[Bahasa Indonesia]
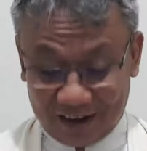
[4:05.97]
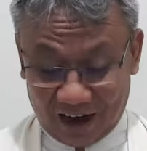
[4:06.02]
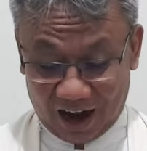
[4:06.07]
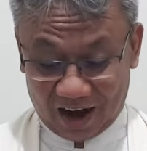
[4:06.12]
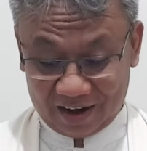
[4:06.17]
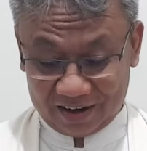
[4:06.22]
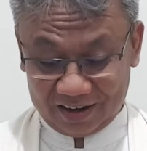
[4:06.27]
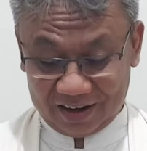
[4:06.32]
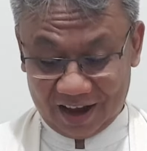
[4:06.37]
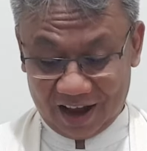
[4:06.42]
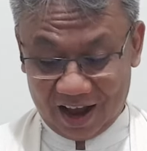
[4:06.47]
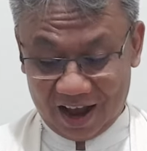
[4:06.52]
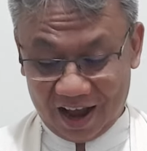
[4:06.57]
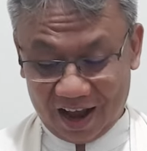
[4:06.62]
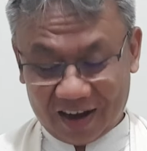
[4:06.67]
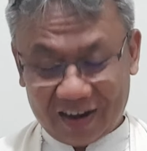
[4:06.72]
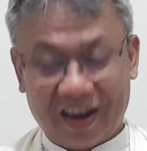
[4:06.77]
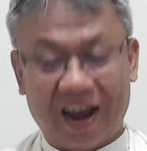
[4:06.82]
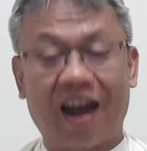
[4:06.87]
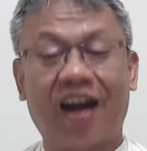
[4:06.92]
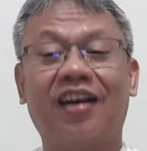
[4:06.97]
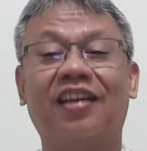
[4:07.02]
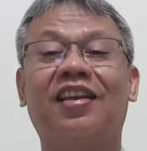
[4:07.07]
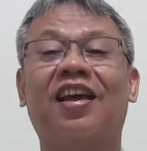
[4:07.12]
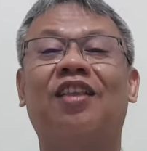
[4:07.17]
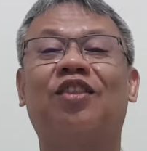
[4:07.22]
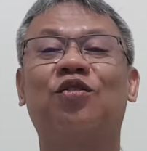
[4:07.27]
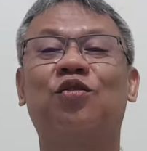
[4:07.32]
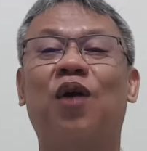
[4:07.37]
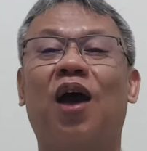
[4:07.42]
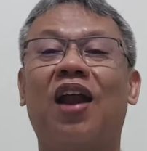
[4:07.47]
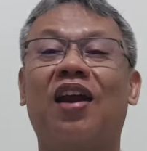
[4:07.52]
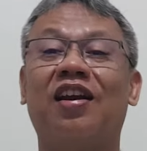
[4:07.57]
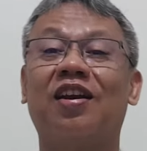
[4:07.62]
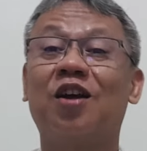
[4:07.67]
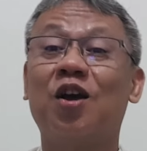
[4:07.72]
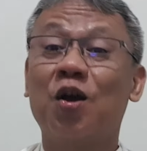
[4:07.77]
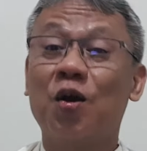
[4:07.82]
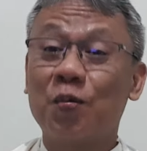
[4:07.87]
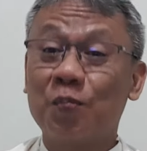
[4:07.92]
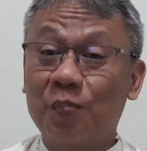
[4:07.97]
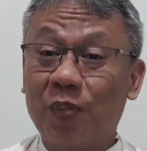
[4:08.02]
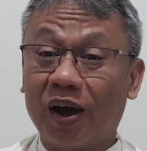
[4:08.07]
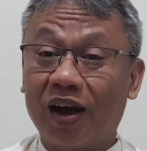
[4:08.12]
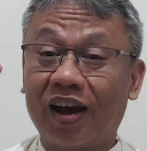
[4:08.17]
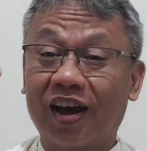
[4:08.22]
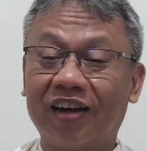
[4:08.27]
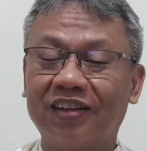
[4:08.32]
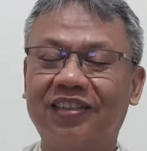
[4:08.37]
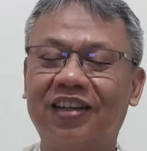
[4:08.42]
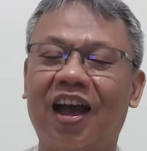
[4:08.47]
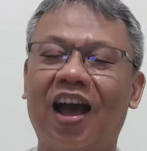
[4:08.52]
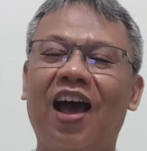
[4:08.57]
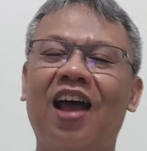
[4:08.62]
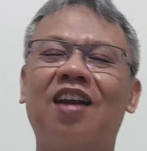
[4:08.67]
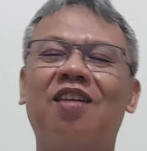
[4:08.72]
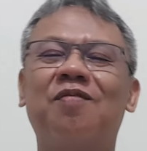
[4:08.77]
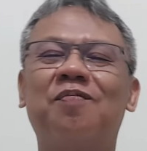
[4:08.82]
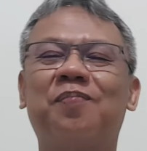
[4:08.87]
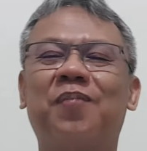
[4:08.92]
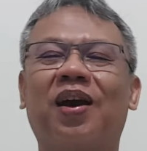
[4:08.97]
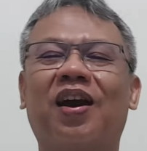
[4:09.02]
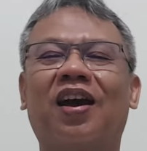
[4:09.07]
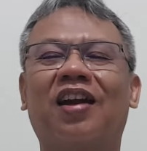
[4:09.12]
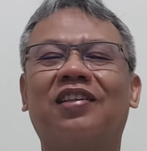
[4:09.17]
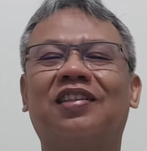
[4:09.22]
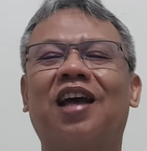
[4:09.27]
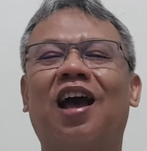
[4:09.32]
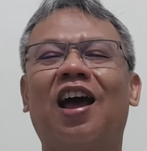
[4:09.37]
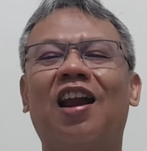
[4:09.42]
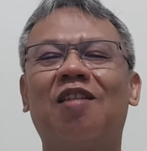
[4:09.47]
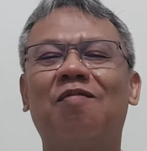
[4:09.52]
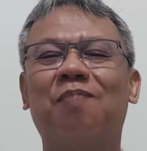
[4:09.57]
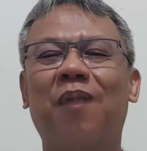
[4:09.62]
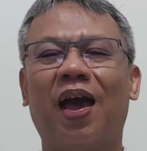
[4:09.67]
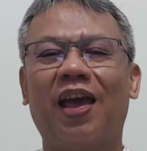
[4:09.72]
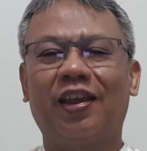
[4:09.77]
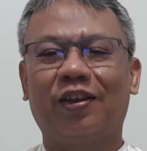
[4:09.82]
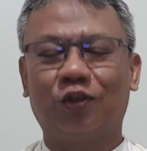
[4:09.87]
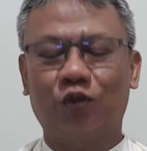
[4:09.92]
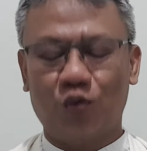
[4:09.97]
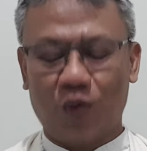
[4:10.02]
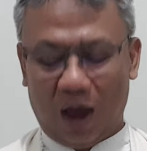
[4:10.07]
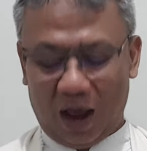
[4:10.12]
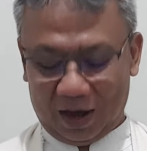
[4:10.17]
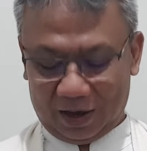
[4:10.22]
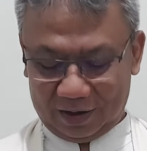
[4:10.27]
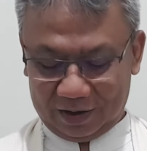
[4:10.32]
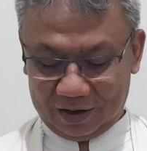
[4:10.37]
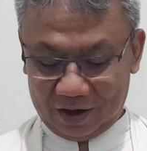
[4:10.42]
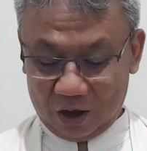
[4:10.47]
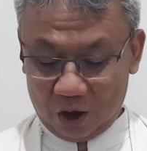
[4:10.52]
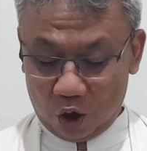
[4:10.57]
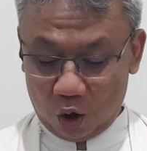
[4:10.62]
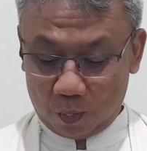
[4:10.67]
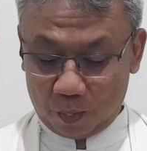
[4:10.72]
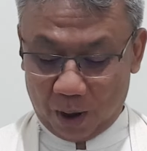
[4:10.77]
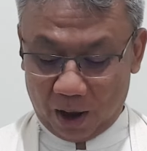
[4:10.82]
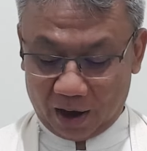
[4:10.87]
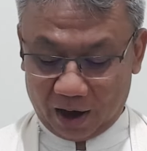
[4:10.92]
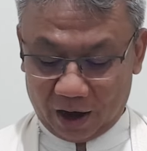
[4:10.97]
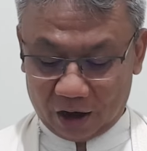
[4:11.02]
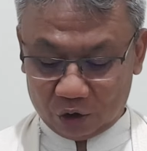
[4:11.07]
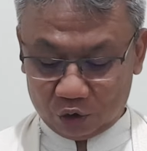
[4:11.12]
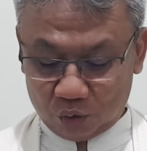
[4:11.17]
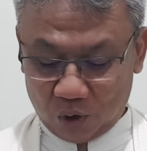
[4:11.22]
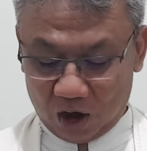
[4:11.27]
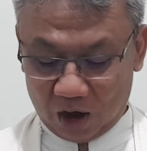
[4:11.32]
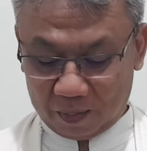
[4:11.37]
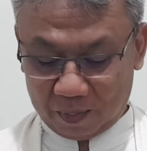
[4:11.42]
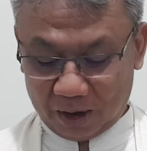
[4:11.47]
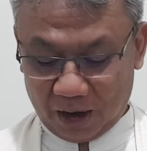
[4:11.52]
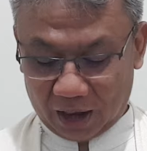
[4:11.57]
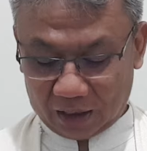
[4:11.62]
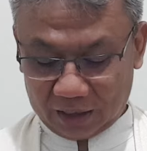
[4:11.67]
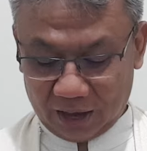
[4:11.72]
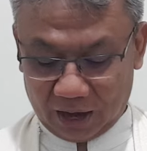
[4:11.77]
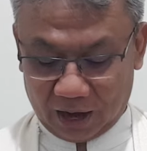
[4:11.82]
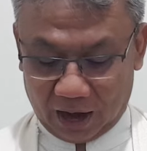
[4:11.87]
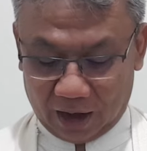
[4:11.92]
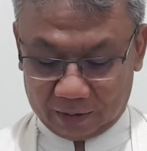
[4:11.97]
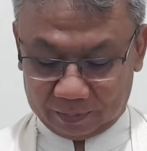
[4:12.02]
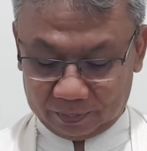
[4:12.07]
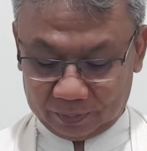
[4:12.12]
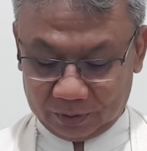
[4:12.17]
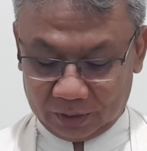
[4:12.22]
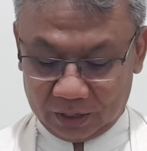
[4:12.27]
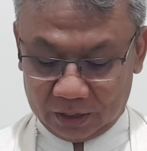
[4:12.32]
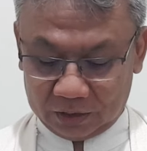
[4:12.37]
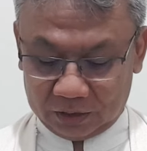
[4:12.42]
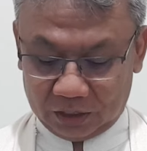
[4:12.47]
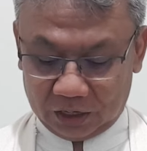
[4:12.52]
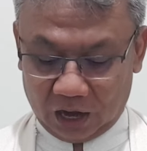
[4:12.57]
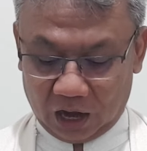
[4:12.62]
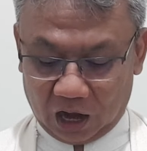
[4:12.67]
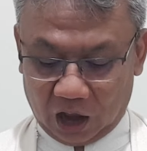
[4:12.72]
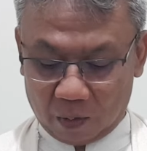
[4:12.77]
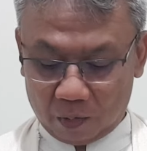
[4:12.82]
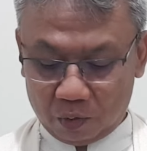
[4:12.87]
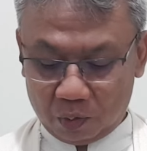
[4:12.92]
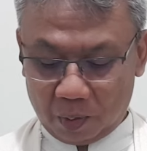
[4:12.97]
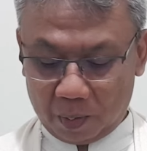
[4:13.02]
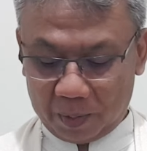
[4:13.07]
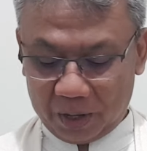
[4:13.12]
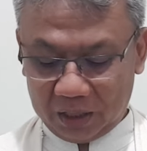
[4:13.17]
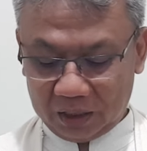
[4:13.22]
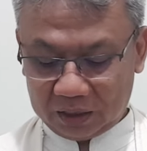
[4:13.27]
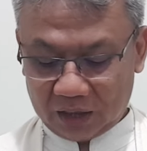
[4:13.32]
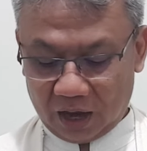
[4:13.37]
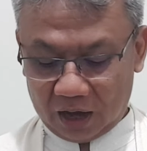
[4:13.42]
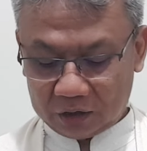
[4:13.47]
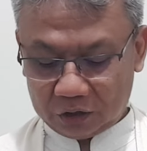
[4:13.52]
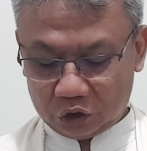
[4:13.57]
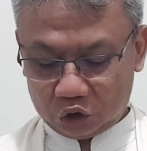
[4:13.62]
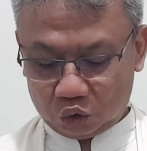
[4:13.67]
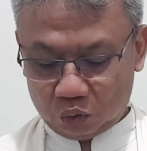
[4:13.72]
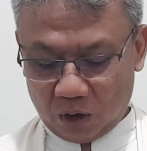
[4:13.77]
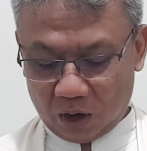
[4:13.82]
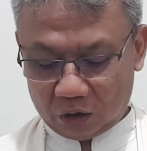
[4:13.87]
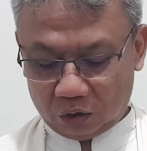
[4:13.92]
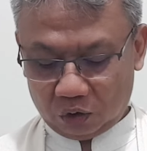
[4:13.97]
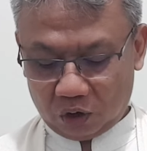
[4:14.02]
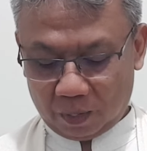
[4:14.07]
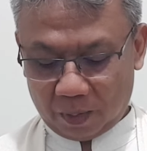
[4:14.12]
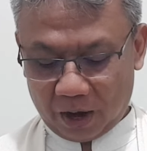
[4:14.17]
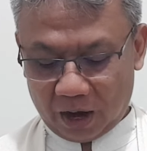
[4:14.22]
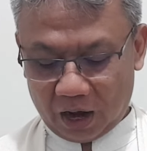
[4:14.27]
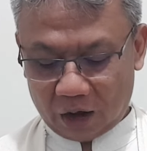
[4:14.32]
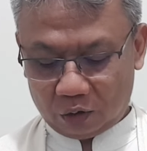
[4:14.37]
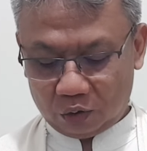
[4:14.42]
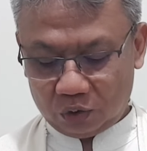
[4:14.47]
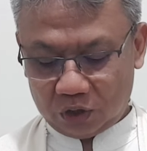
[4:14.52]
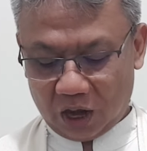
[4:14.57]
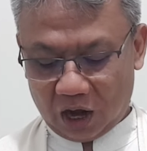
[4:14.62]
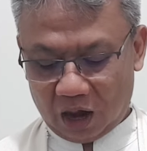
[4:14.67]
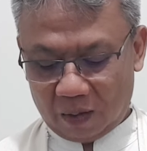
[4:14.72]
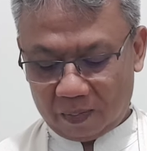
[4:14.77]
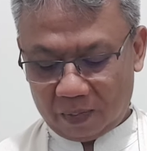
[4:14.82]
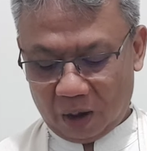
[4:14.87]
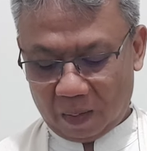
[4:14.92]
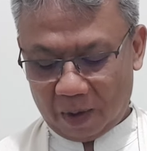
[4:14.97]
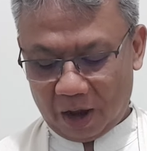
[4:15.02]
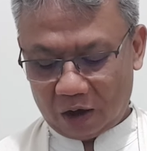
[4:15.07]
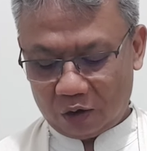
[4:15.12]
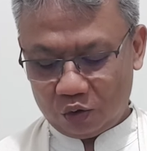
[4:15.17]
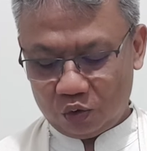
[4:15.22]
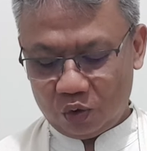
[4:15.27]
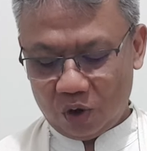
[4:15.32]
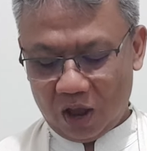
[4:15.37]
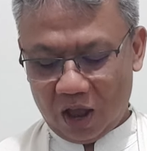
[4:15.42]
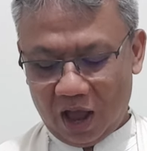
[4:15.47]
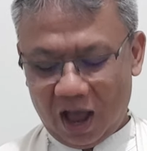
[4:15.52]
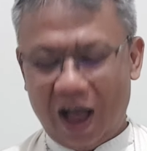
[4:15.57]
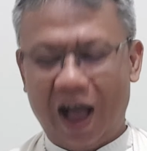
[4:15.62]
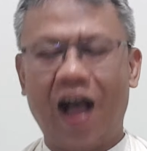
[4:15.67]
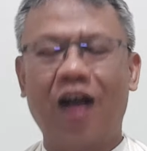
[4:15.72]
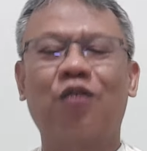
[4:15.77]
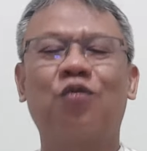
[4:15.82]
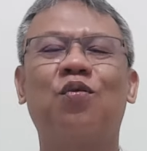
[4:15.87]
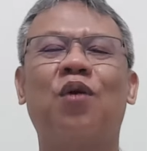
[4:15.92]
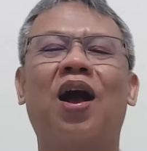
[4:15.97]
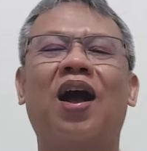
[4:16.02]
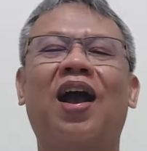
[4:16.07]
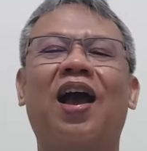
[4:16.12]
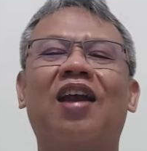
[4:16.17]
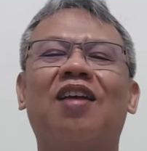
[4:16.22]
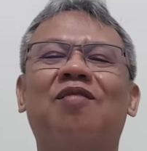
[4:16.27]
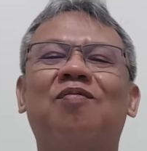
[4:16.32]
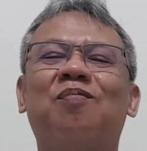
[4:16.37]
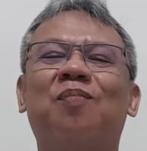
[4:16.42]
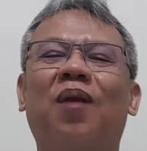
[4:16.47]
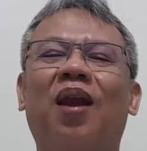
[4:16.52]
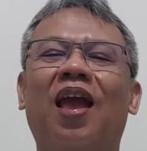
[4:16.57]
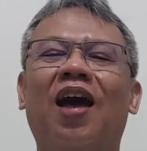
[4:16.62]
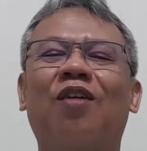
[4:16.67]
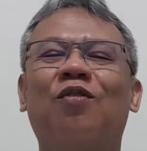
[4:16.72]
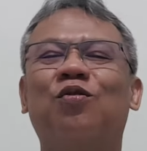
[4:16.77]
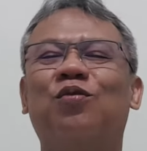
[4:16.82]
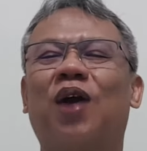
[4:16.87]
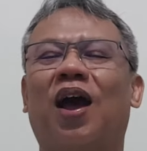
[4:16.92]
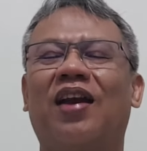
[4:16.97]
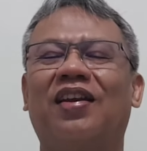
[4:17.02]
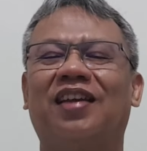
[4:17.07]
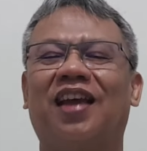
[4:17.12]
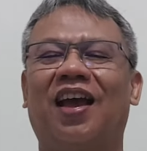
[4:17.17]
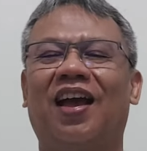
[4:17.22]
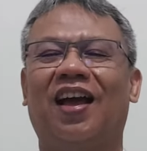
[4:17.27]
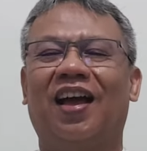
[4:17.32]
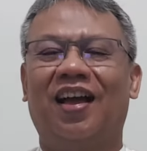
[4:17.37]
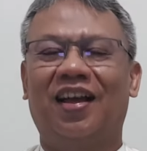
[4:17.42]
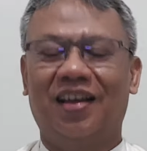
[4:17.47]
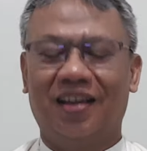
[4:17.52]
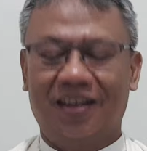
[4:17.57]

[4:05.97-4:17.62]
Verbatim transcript: karya-karya Tuhan, pekerjaan-pekerjaan baik Tuhan. Bahkan Tuhan mengatakan, jika kamu meminta sesuatu kepadaku dalam namaku, aku akan melakukannya.